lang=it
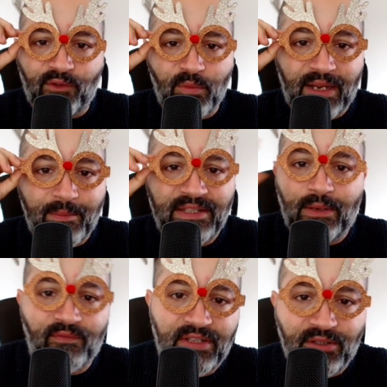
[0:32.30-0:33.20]
come
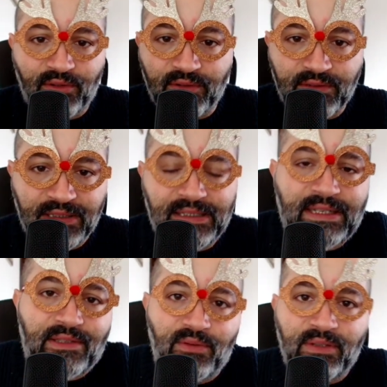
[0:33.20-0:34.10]
capite è un video
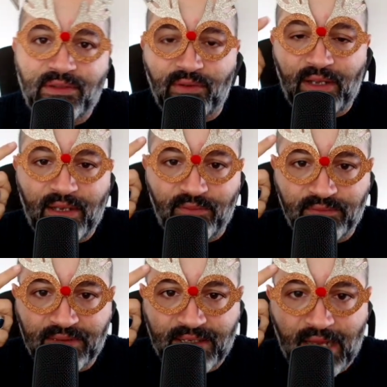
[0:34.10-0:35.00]
natalizio, questo è
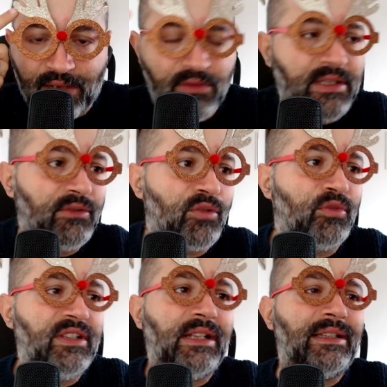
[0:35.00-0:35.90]
un chiaro sintomo
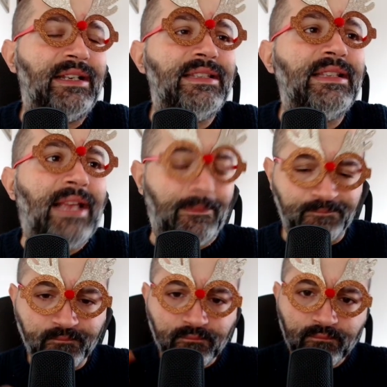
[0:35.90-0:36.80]
di natalizità.
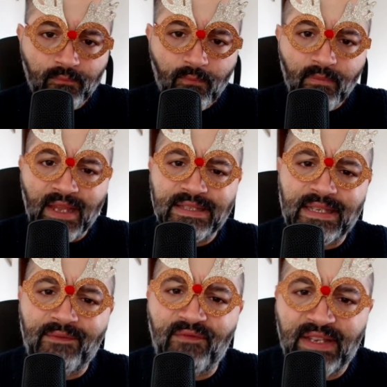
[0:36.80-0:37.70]

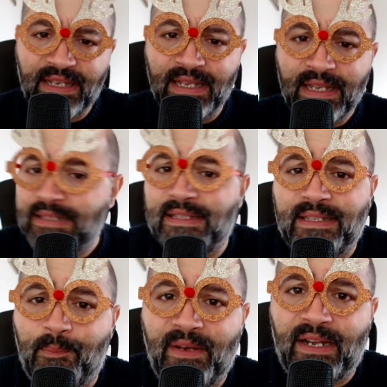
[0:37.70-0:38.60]
Se, vi, se
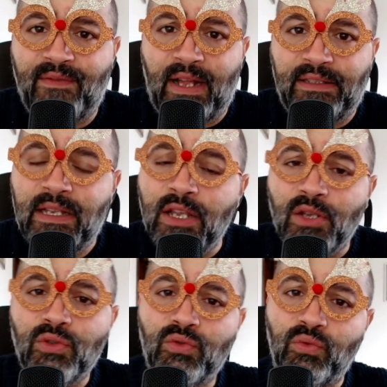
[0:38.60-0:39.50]
siete appena arrivati
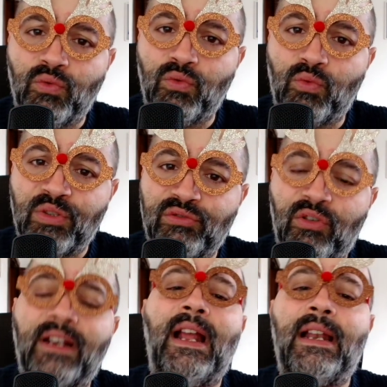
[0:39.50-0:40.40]
su questo
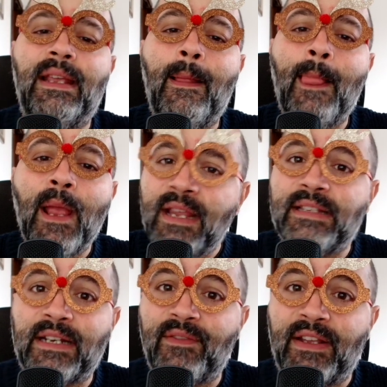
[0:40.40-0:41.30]
canale
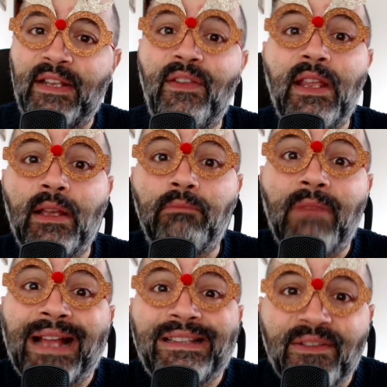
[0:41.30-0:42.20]
iscrivetevi
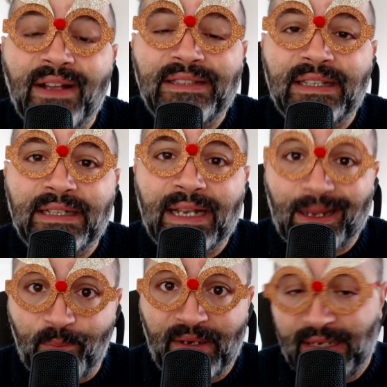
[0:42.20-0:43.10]
attivate la
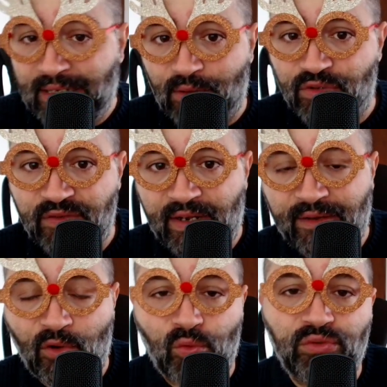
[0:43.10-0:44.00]
campanella così vi
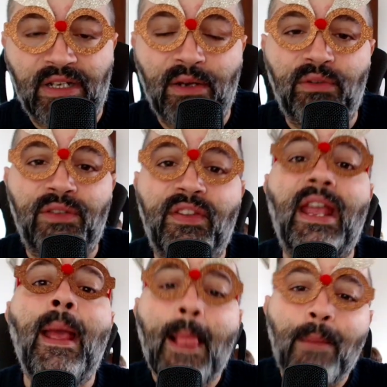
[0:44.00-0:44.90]
arrivano tutte le
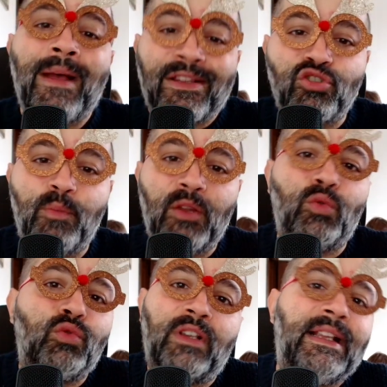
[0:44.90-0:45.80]
notifiche, ma
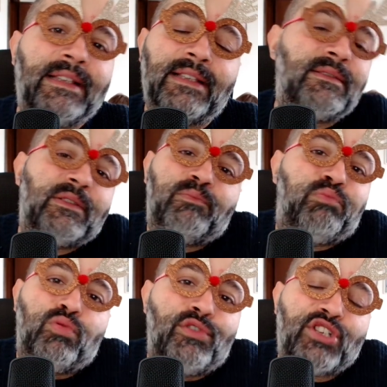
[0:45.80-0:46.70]
soprattutto andate a
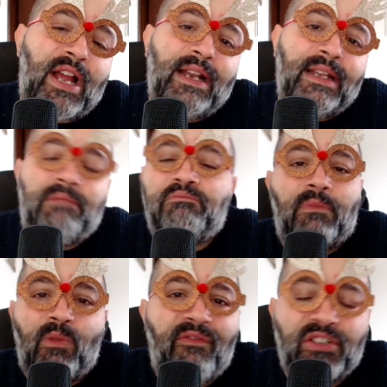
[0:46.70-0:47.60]
spulciare, ho
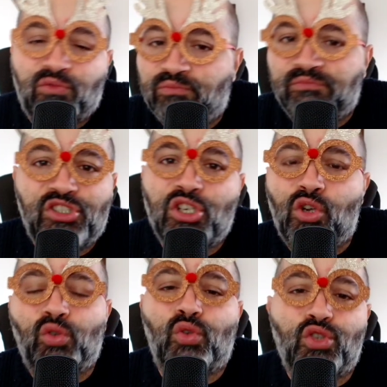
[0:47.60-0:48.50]
boh, fatto un,
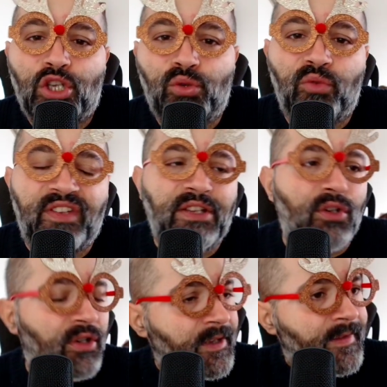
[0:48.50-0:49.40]
circa 800
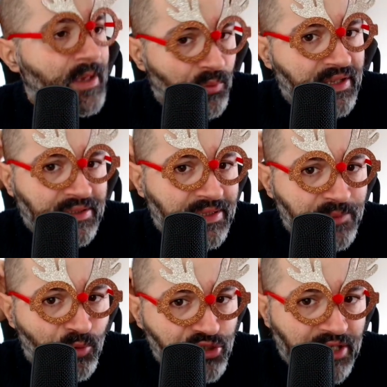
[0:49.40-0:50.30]
video, quindi andate a
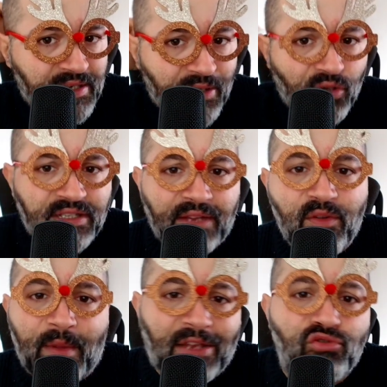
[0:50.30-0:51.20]
spulciare delle cose che
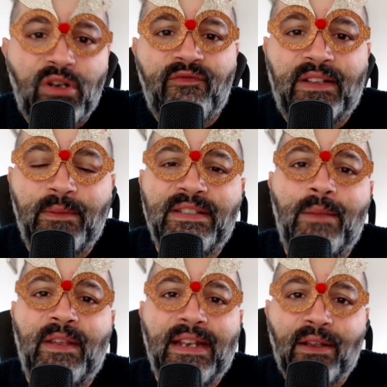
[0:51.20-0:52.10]
vi piacciono e fatemi
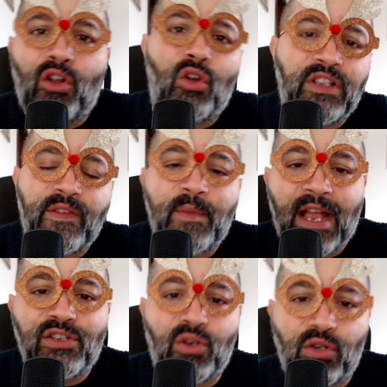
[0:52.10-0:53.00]
sapere cosa vi
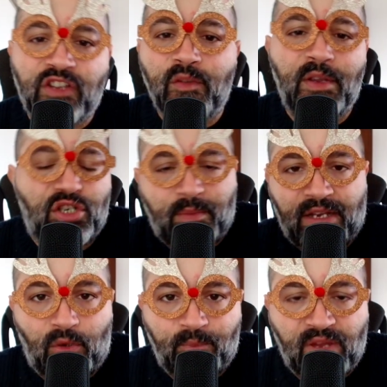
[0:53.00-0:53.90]
piace, cosa vi piace
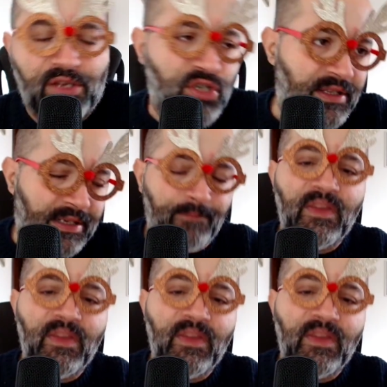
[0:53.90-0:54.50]
meno, eccetera.